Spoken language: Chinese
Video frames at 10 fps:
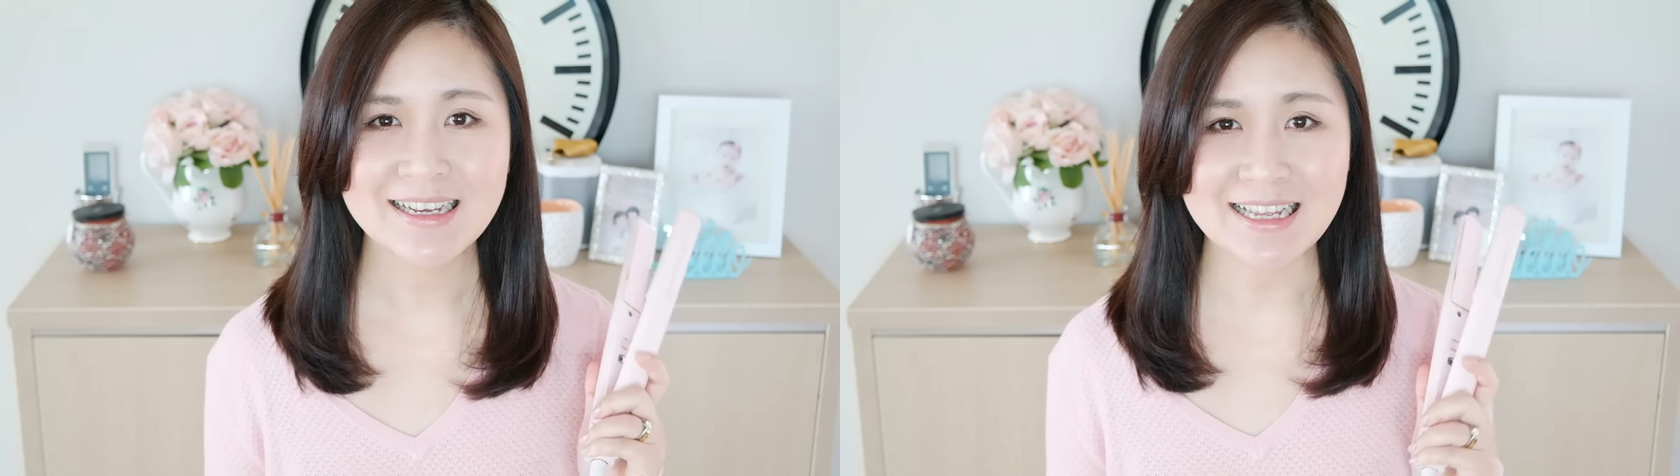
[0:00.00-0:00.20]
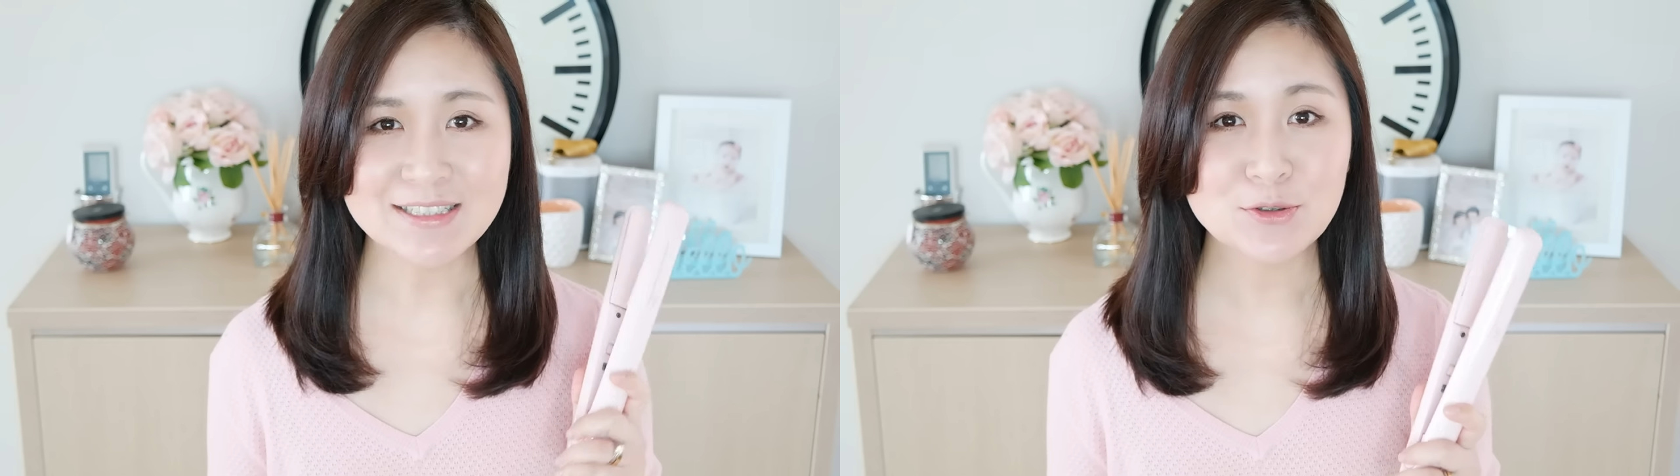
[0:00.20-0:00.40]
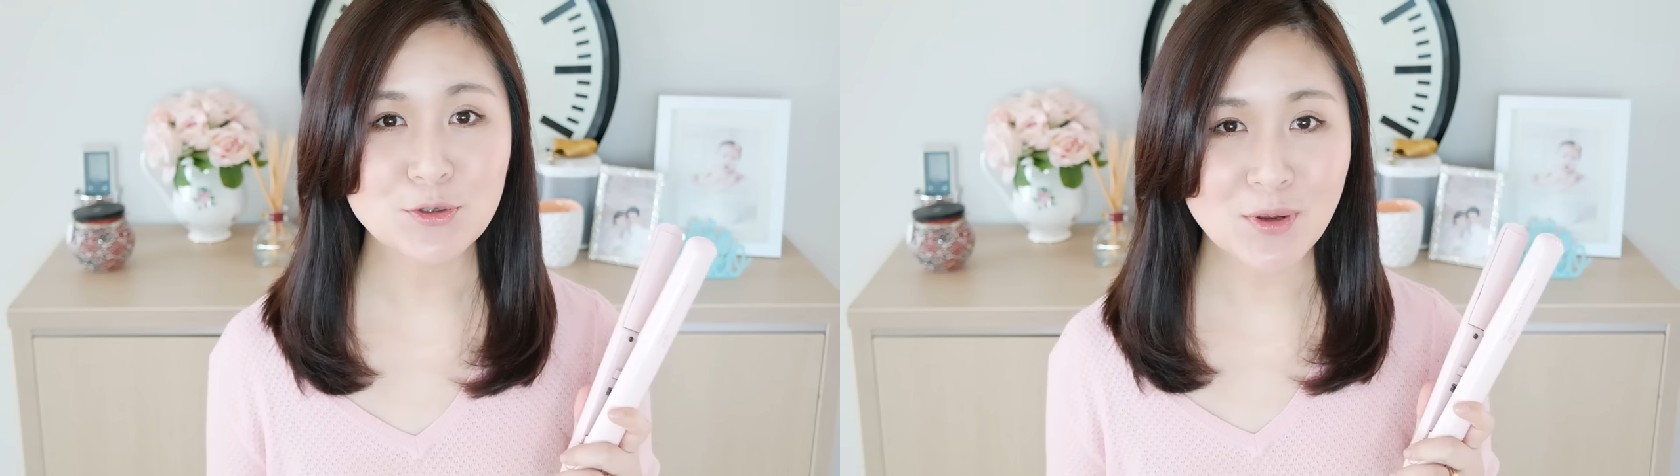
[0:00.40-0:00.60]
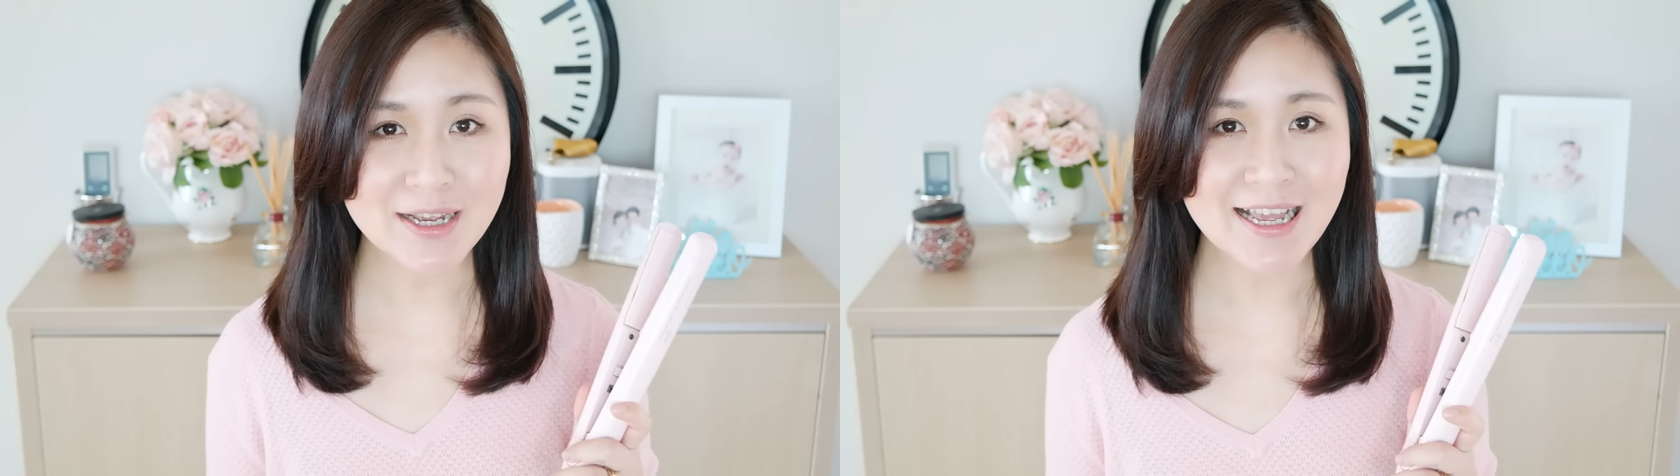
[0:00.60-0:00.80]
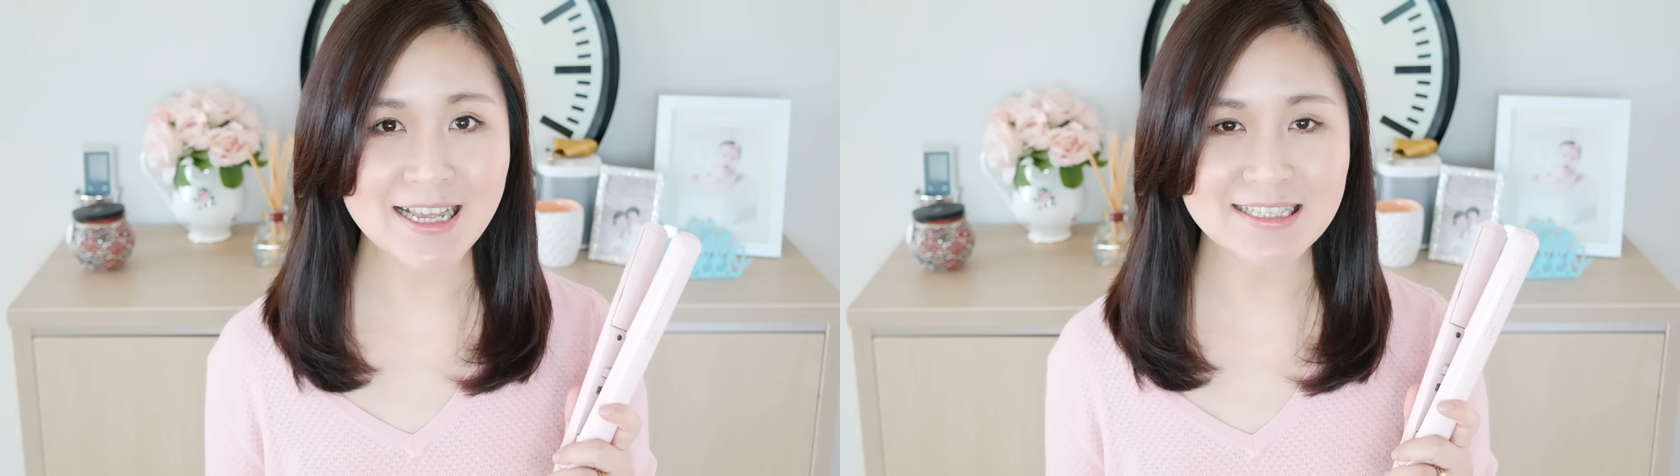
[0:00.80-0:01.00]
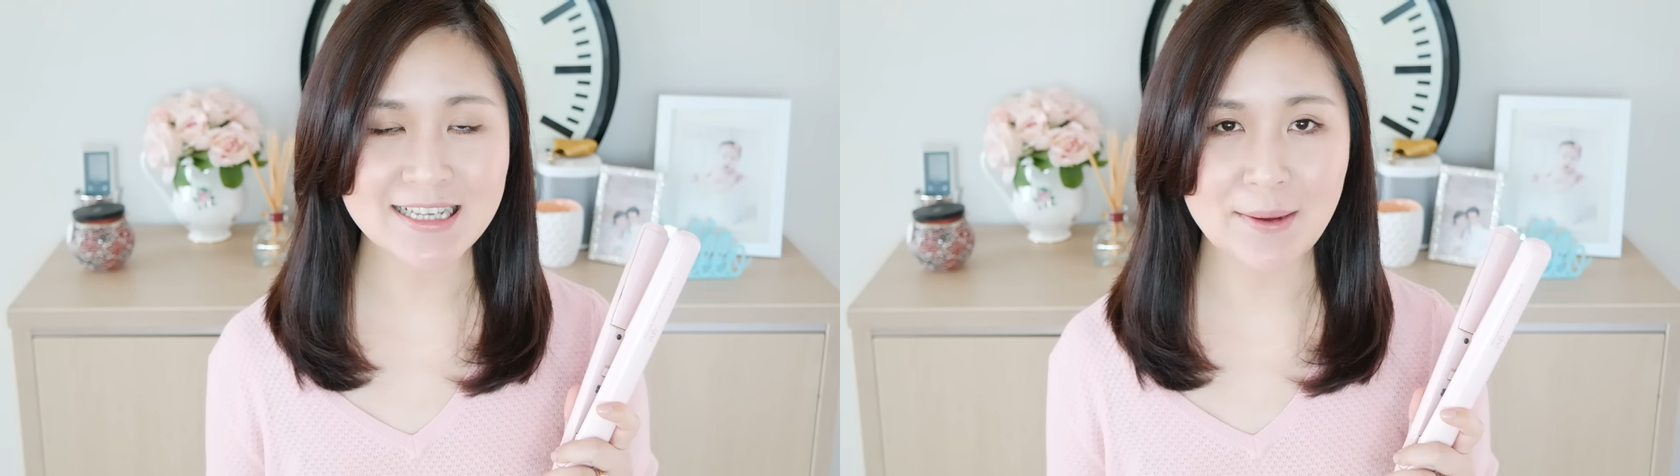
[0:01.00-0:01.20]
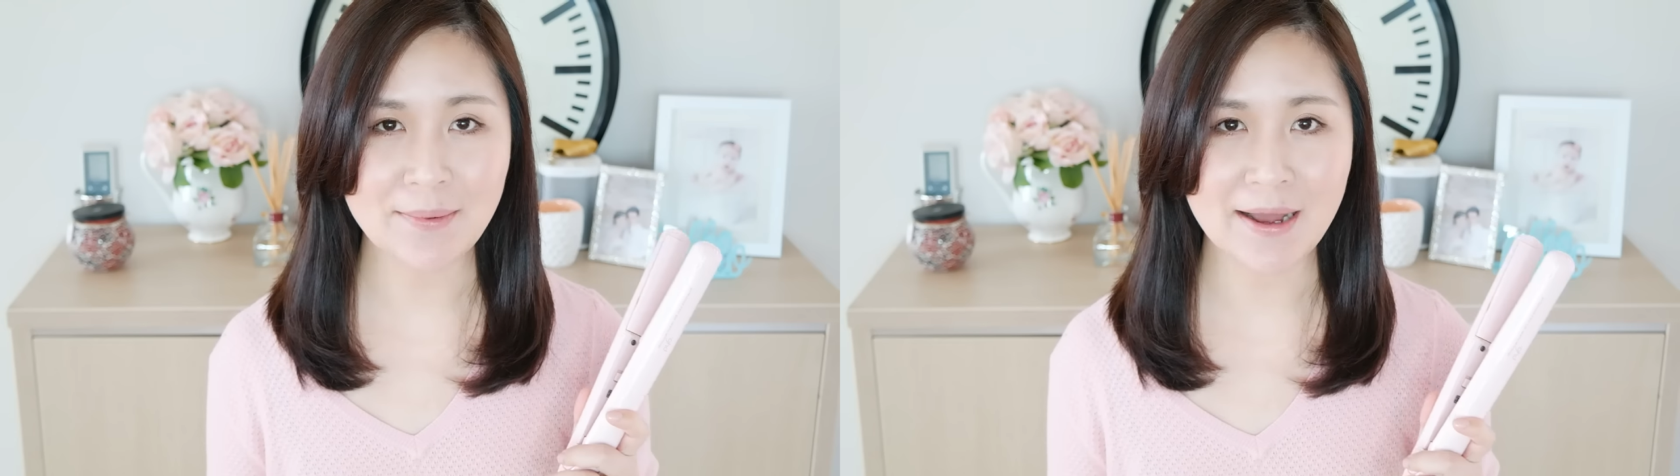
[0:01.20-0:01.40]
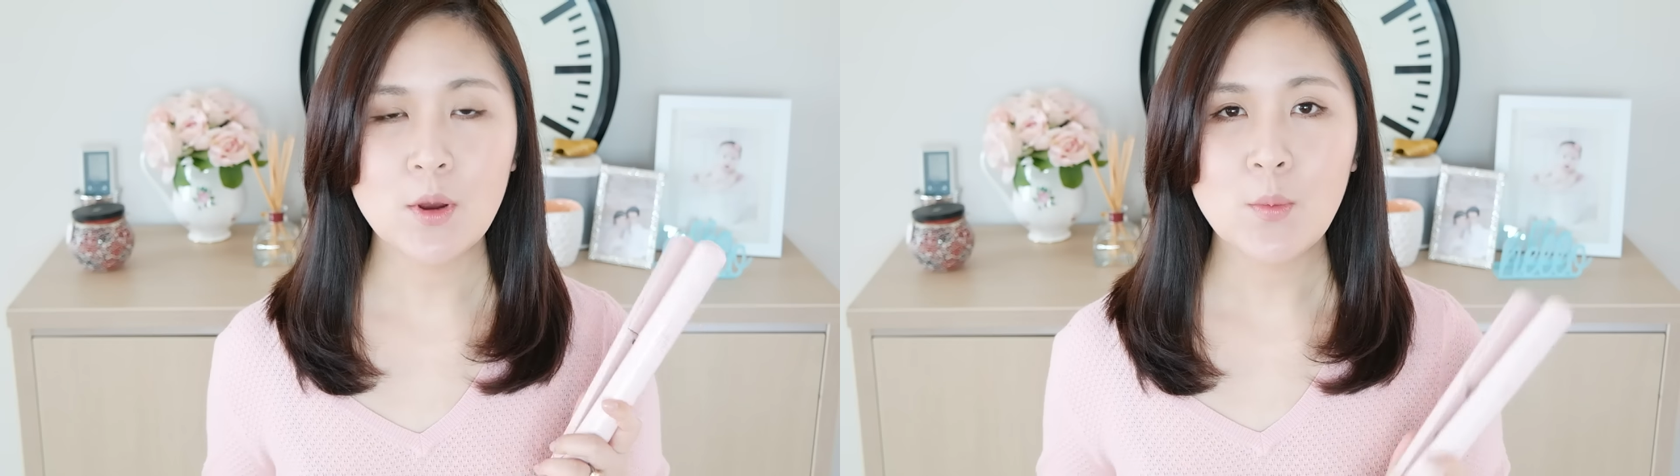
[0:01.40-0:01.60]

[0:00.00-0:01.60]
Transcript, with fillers: 赶紧去观看一下吧。